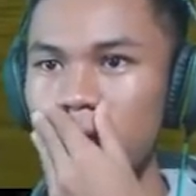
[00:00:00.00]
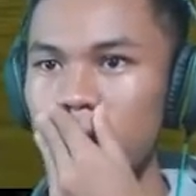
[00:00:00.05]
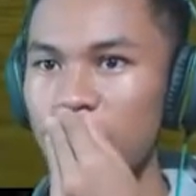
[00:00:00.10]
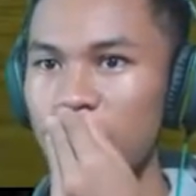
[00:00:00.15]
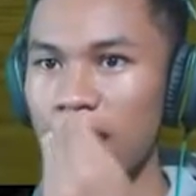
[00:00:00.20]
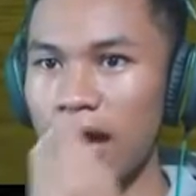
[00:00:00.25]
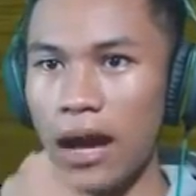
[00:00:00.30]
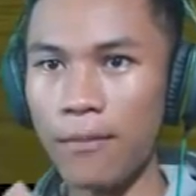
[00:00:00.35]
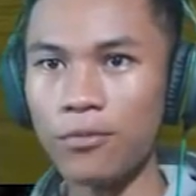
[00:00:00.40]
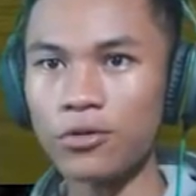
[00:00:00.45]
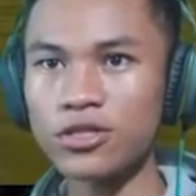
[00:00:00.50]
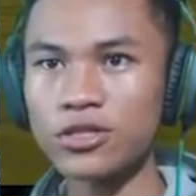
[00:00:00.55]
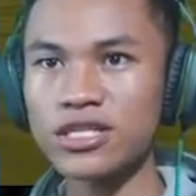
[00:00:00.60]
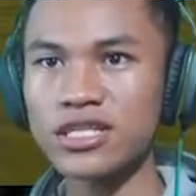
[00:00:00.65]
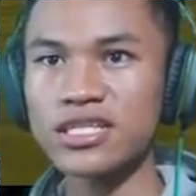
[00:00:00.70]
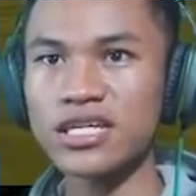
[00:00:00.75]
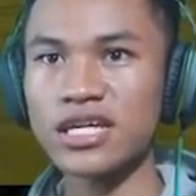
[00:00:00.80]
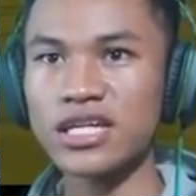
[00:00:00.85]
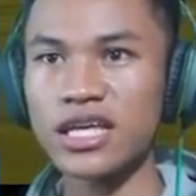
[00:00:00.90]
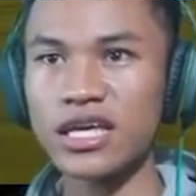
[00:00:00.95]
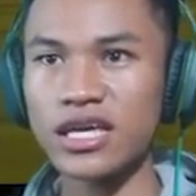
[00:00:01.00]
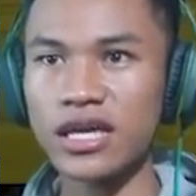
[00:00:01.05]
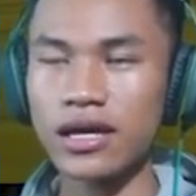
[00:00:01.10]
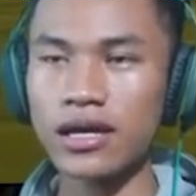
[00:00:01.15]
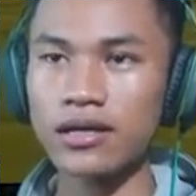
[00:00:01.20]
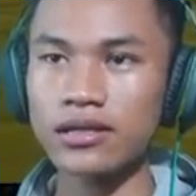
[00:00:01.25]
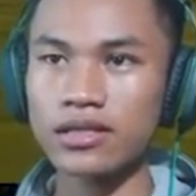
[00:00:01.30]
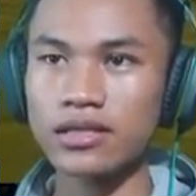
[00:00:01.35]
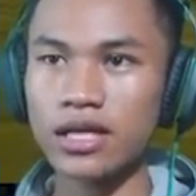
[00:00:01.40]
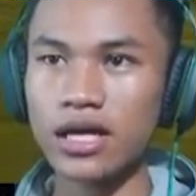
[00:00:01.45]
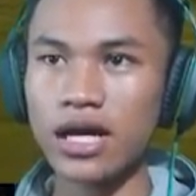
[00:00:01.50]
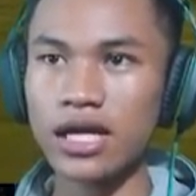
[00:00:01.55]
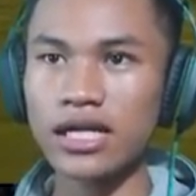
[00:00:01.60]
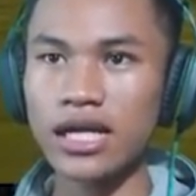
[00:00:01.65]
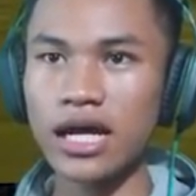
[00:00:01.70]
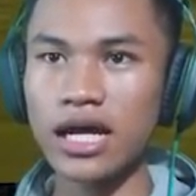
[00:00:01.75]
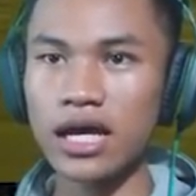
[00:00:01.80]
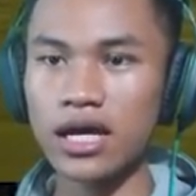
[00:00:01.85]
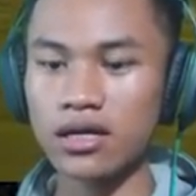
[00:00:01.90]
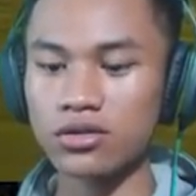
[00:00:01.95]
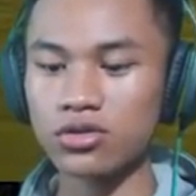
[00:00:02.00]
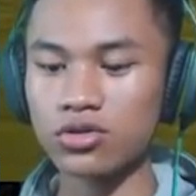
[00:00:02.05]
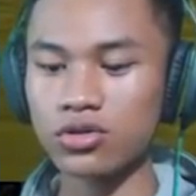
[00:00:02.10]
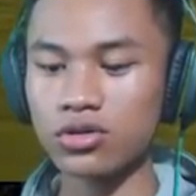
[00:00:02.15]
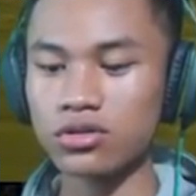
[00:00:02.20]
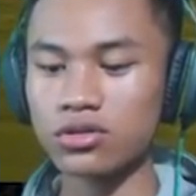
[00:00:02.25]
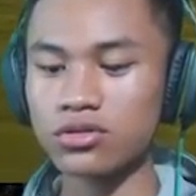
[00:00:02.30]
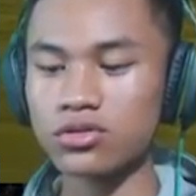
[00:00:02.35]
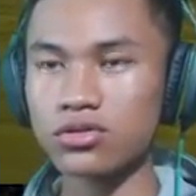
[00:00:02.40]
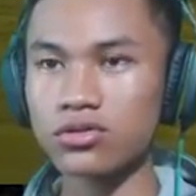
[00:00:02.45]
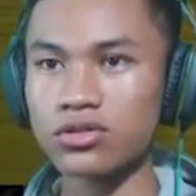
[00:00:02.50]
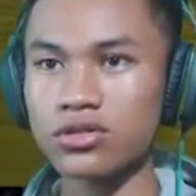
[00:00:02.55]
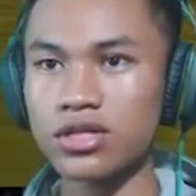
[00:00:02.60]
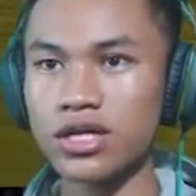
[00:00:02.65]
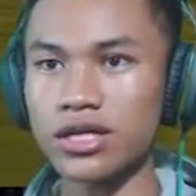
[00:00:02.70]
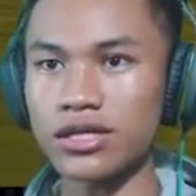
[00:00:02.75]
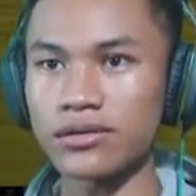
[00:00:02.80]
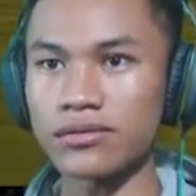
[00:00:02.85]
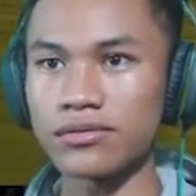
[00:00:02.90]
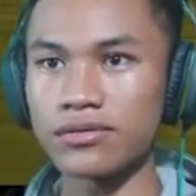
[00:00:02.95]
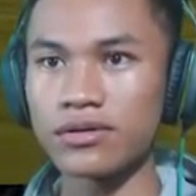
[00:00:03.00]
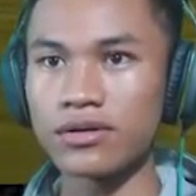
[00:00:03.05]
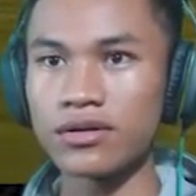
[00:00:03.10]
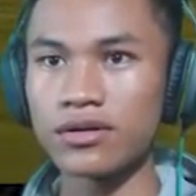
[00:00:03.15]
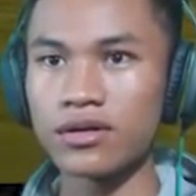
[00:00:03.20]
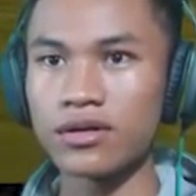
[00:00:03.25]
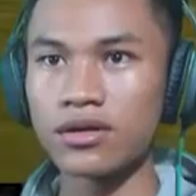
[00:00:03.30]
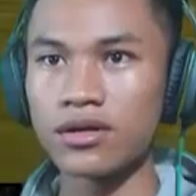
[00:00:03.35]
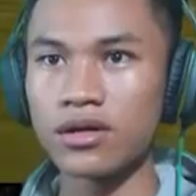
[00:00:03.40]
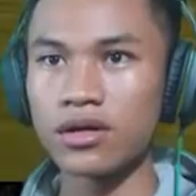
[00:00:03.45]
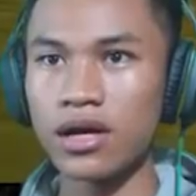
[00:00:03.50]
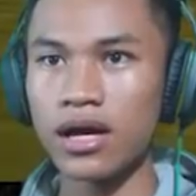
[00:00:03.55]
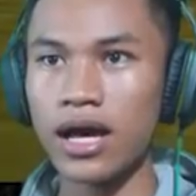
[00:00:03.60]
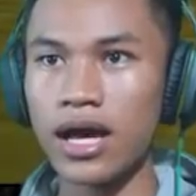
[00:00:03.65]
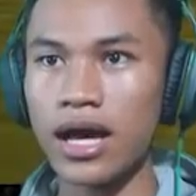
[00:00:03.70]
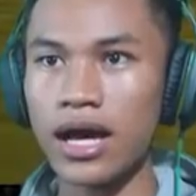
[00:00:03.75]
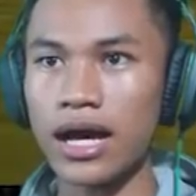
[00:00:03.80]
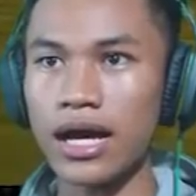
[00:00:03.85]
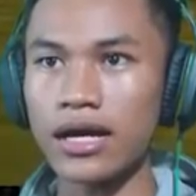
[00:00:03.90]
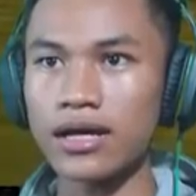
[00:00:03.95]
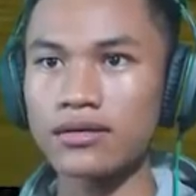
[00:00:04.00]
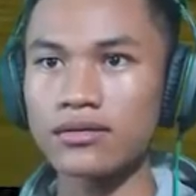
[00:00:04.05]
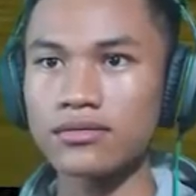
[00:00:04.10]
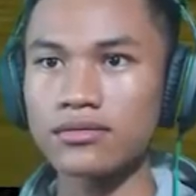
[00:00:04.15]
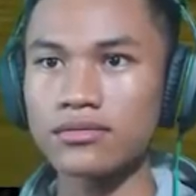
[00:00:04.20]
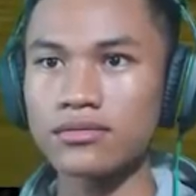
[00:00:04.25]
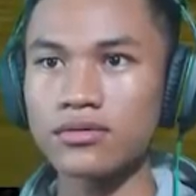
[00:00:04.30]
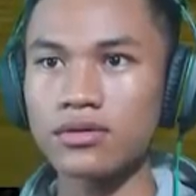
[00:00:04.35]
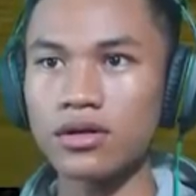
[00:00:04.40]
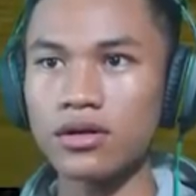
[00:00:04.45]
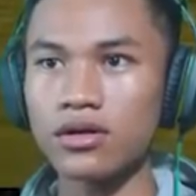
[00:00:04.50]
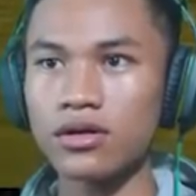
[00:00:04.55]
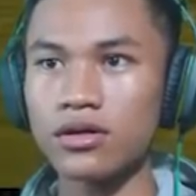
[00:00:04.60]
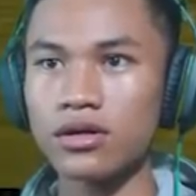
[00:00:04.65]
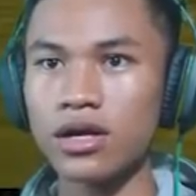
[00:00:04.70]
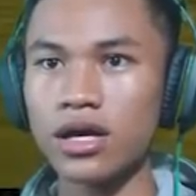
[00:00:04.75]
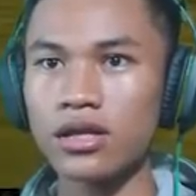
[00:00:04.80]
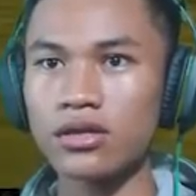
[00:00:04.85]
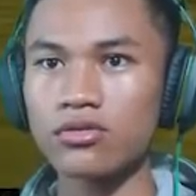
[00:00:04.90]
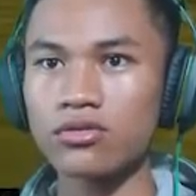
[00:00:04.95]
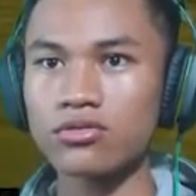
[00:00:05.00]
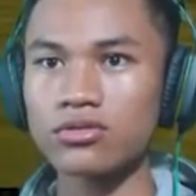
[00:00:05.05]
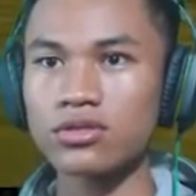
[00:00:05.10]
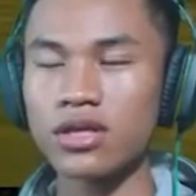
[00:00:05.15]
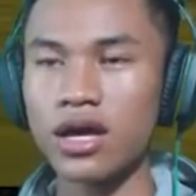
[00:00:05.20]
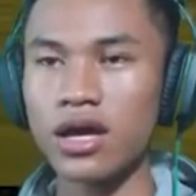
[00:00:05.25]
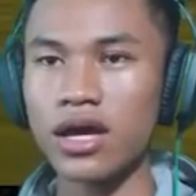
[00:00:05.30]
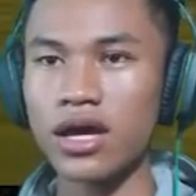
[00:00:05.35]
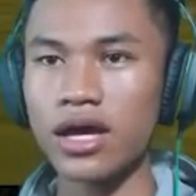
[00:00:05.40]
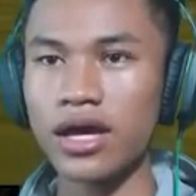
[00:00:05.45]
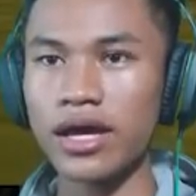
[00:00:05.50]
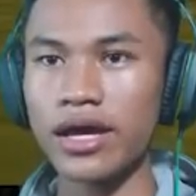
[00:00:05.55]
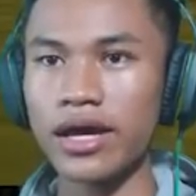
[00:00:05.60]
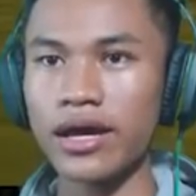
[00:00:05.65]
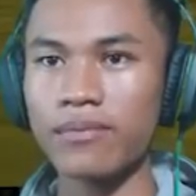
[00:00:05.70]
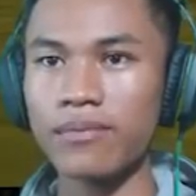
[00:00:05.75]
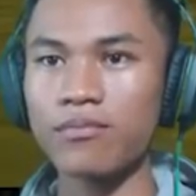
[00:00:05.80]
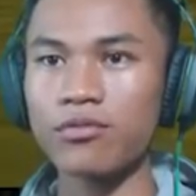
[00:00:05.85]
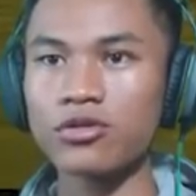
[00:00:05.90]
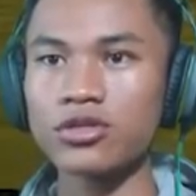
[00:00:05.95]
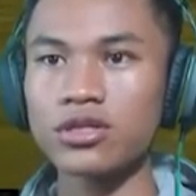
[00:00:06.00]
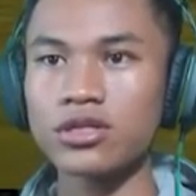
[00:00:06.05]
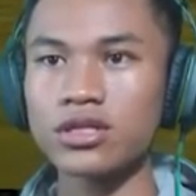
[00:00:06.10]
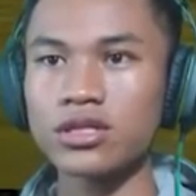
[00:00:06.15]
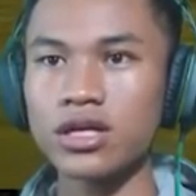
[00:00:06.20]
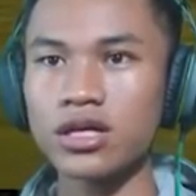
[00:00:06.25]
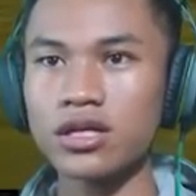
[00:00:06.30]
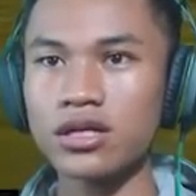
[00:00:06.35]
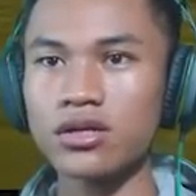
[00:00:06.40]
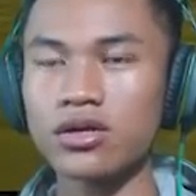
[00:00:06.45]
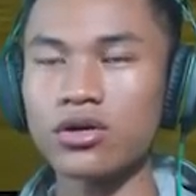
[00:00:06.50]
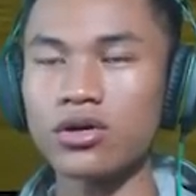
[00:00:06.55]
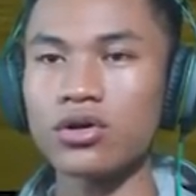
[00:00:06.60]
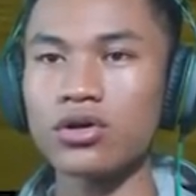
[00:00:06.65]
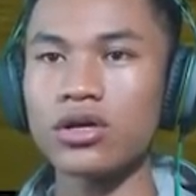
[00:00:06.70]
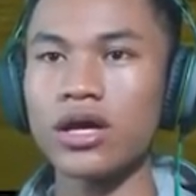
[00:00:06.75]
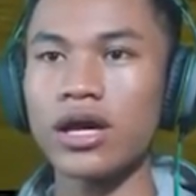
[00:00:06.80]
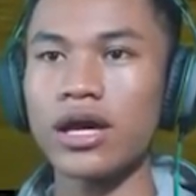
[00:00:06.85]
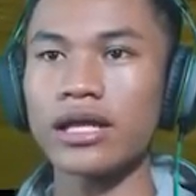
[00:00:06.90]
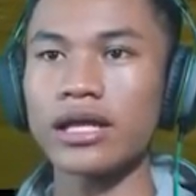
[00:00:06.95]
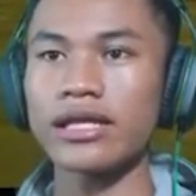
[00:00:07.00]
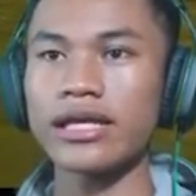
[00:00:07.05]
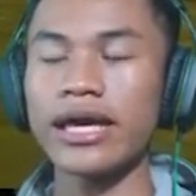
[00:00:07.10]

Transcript: uh, posisi katanya tekan H to instruction H oke okay, to stay position oke okay.